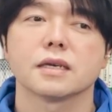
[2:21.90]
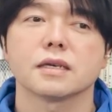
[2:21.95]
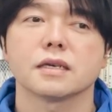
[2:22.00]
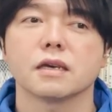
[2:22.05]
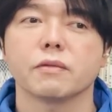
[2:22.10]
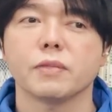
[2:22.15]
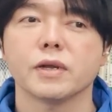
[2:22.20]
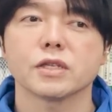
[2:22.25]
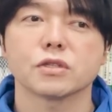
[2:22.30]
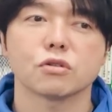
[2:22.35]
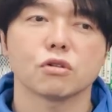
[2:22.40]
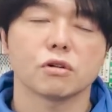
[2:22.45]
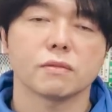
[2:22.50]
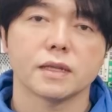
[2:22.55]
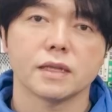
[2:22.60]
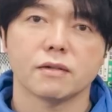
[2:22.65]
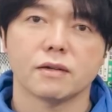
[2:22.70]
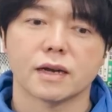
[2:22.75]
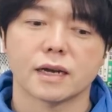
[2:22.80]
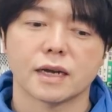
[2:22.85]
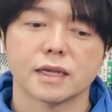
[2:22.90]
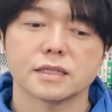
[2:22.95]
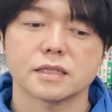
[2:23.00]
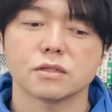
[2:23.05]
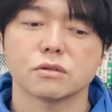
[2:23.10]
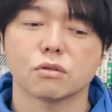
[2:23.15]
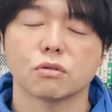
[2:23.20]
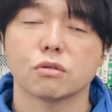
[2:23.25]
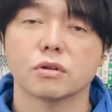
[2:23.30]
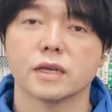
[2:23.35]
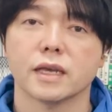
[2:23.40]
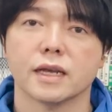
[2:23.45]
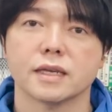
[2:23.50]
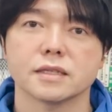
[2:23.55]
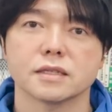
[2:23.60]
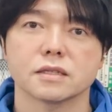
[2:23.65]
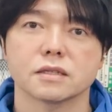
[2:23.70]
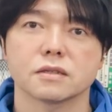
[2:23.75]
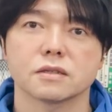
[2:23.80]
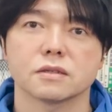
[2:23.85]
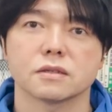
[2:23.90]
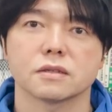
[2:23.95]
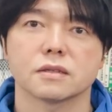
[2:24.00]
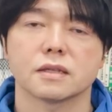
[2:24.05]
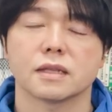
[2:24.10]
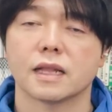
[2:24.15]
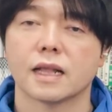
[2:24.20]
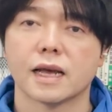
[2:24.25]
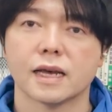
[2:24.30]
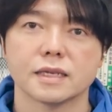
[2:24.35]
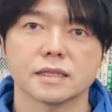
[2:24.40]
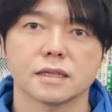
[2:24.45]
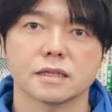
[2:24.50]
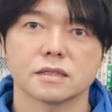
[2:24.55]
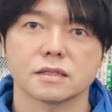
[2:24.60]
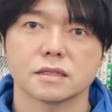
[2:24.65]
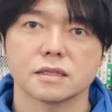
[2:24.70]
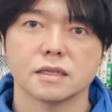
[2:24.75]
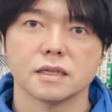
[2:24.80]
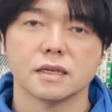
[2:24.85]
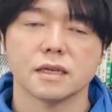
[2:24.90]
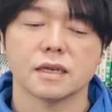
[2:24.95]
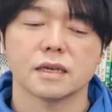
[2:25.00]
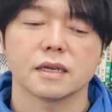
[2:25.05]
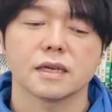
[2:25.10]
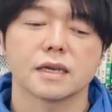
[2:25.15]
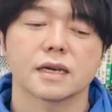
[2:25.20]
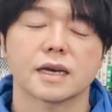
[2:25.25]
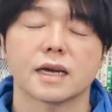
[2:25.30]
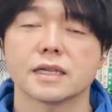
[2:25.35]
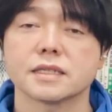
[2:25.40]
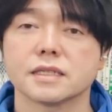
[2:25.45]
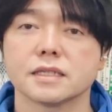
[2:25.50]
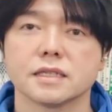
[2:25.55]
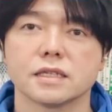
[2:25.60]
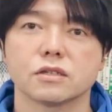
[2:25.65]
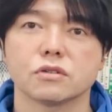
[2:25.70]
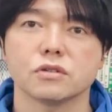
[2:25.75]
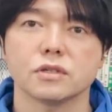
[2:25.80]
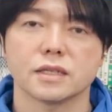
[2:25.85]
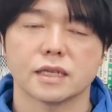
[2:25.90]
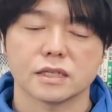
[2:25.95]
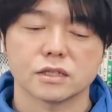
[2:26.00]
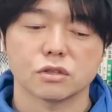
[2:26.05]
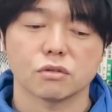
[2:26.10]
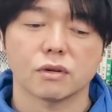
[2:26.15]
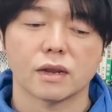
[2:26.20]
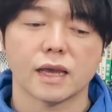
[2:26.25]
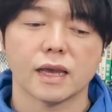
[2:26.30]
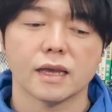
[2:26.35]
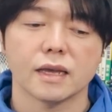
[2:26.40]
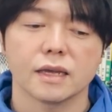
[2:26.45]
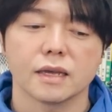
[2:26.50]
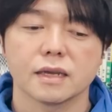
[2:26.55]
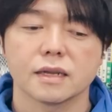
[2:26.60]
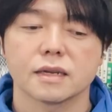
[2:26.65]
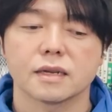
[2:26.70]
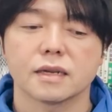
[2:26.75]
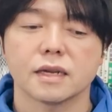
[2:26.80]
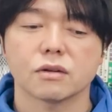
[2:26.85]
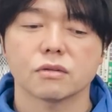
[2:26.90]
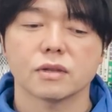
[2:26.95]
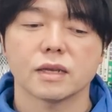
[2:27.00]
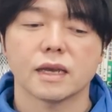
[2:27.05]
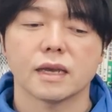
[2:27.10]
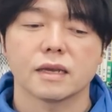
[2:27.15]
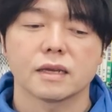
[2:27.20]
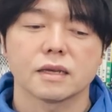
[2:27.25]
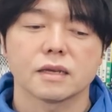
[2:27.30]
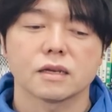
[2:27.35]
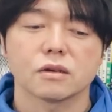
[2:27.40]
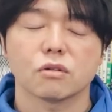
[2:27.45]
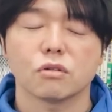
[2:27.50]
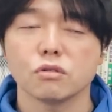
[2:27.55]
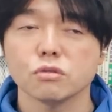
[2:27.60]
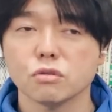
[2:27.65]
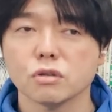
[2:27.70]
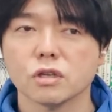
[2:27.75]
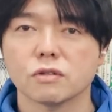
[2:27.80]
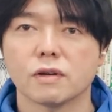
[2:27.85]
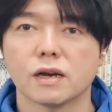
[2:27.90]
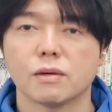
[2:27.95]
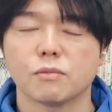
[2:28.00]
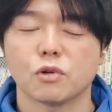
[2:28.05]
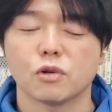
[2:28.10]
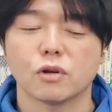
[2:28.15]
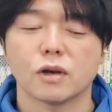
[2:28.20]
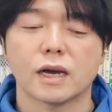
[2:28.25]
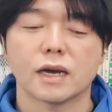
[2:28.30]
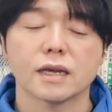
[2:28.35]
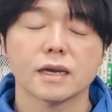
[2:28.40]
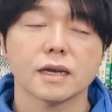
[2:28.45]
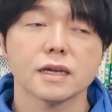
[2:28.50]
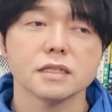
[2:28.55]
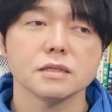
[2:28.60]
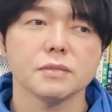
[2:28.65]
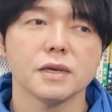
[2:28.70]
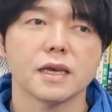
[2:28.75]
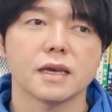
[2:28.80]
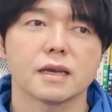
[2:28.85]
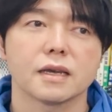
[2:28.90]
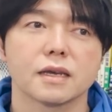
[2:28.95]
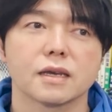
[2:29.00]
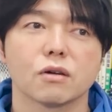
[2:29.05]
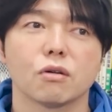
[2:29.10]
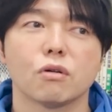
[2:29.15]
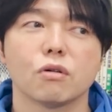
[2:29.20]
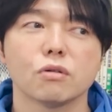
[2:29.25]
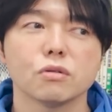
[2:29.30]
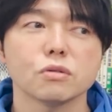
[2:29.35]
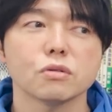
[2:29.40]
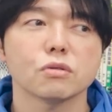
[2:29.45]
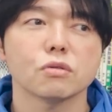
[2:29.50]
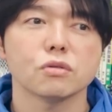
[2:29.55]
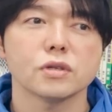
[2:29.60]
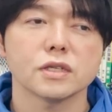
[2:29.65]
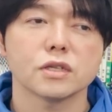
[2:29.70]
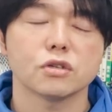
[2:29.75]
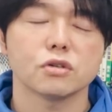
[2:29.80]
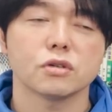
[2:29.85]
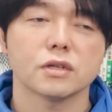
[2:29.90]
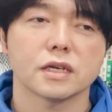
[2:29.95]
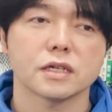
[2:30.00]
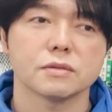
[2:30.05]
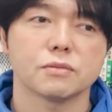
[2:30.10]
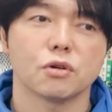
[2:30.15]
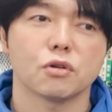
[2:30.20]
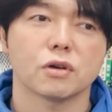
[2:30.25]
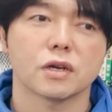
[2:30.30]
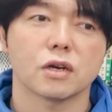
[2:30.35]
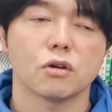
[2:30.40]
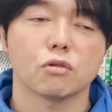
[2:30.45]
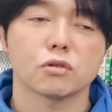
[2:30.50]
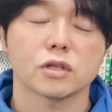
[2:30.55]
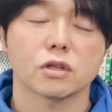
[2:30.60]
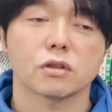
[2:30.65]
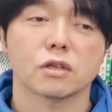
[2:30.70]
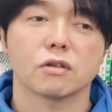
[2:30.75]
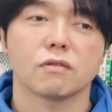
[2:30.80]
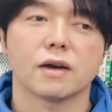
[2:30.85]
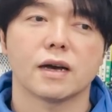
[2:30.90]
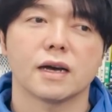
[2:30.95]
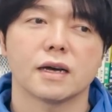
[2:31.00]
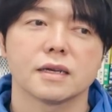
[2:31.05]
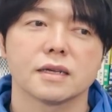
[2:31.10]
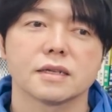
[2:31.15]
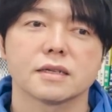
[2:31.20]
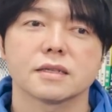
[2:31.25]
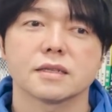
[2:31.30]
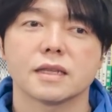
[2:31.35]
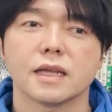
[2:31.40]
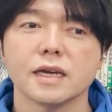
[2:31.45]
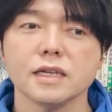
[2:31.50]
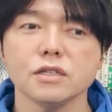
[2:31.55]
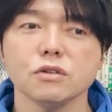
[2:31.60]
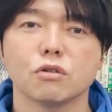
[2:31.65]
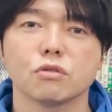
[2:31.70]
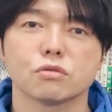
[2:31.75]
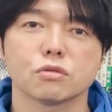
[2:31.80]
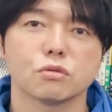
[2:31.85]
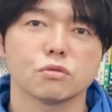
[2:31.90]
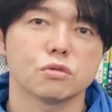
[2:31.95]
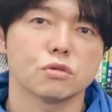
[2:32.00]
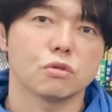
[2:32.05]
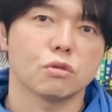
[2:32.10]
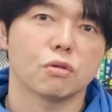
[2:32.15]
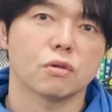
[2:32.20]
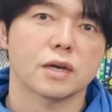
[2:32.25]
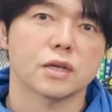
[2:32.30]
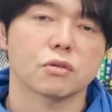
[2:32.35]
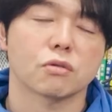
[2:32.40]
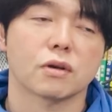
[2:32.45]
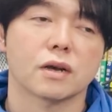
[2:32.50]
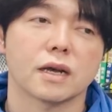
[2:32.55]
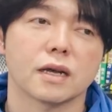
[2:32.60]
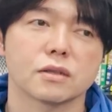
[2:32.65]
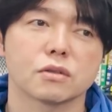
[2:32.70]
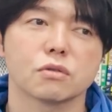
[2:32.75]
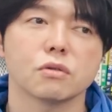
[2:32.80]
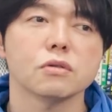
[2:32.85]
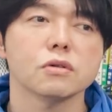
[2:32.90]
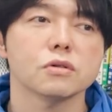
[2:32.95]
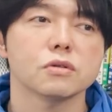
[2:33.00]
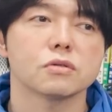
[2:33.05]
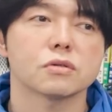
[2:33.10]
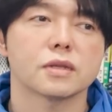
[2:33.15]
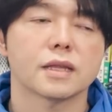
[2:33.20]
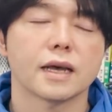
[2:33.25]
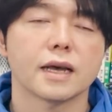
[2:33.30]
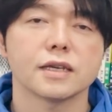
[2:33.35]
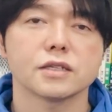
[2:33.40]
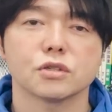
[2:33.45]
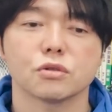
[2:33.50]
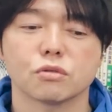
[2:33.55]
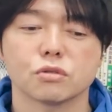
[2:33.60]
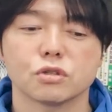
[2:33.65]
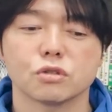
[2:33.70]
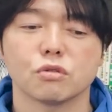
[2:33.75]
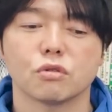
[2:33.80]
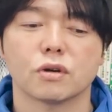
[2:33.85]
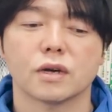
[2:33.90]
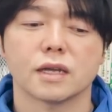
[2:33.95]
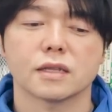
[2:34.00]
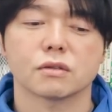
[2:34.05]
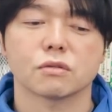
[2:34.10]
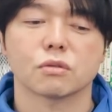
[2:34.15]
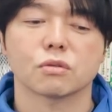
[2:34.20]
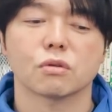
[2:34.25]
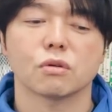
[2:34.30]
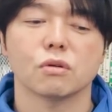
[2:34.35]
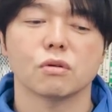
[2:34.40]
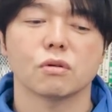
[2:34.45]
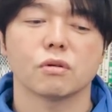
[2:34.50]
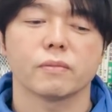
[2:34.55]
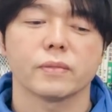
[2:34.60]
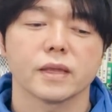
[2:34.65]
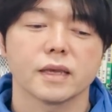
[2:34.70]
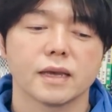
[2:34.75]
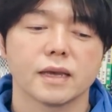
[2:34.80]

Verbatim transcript: やっぱり相場では勝ち残りやすくないですし、勝ちにくいですよね。なので、こういう時はもうあらかじめ本当に急落暴落が起こった時は何を売ろうかとかどういう対処をしようかってことを